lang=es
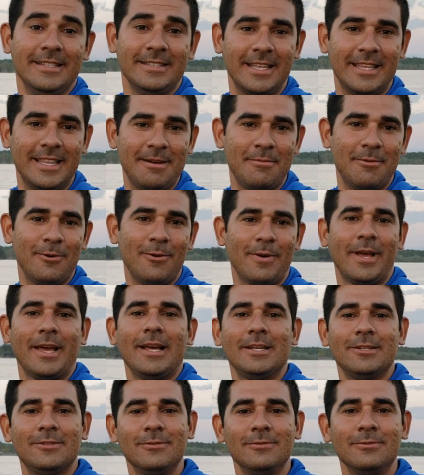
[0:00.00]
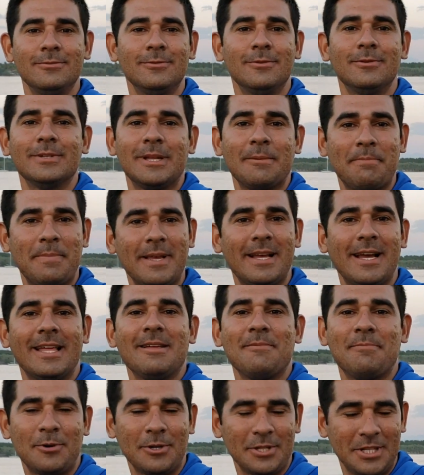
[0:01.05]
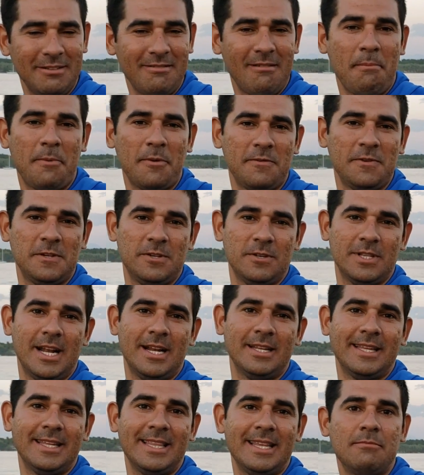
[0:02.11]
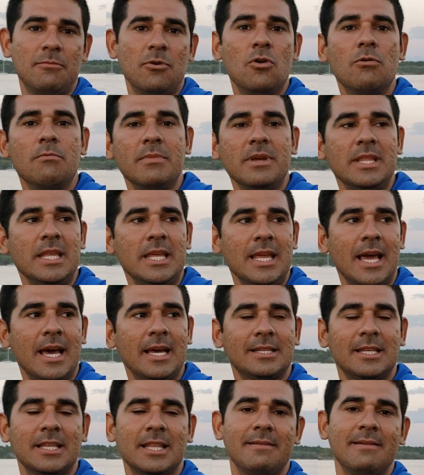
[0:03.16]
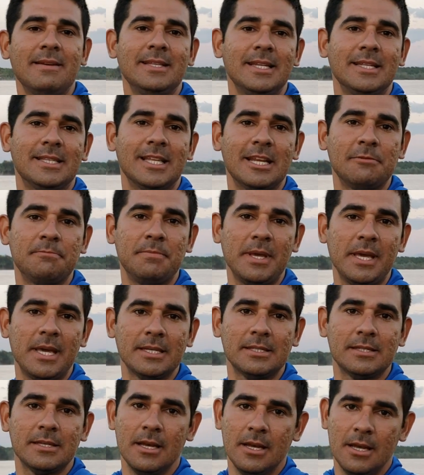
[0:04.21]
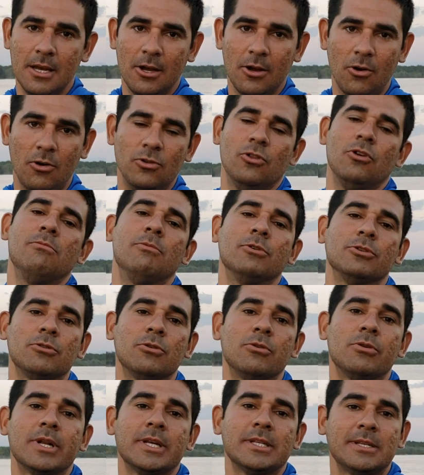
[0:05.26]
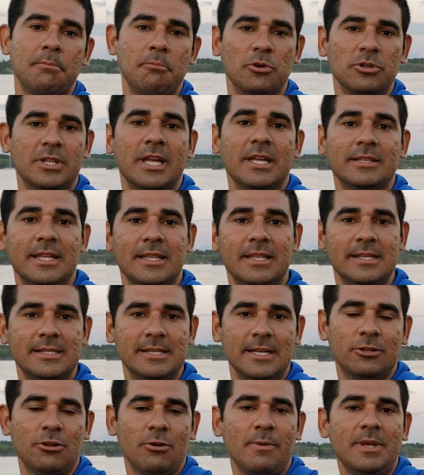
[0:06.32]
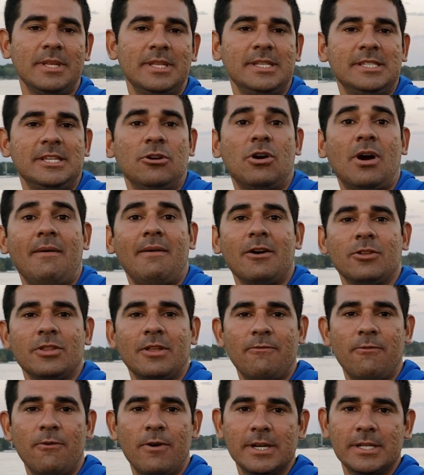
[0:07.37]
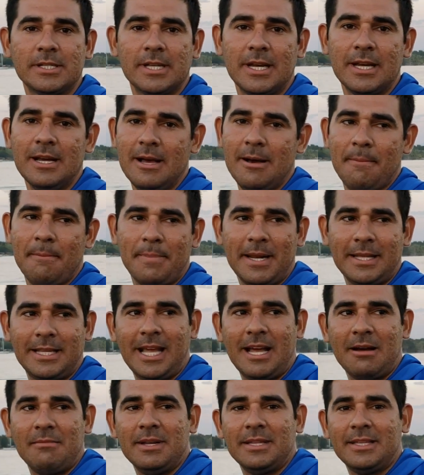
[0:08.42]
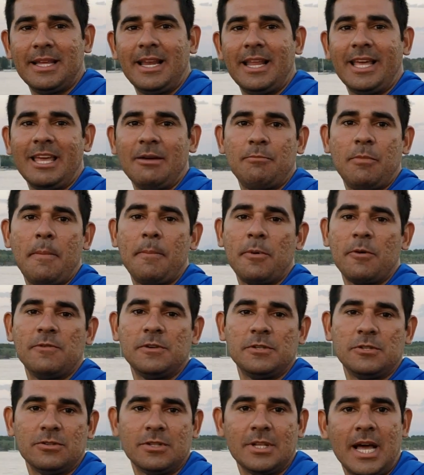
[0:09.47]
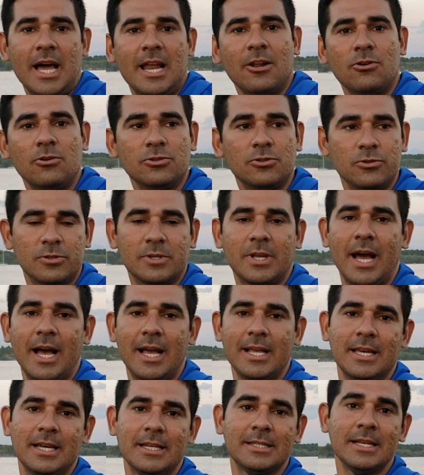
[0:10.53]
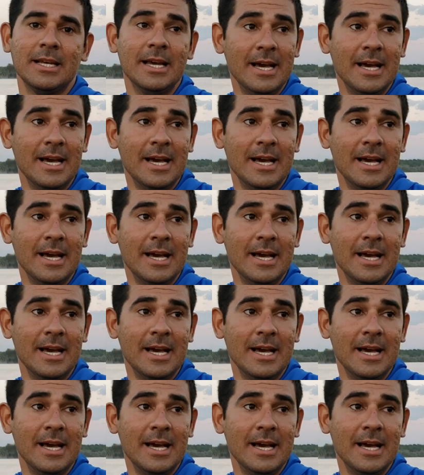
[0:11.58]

Tenemos lo que es un tour de pesca deportiva profesional, tenemos un mini yate de 23 pies con dos motores potentes de 125 caballos de fuerza. Prácticamente el equipo es profesional con sus cañas.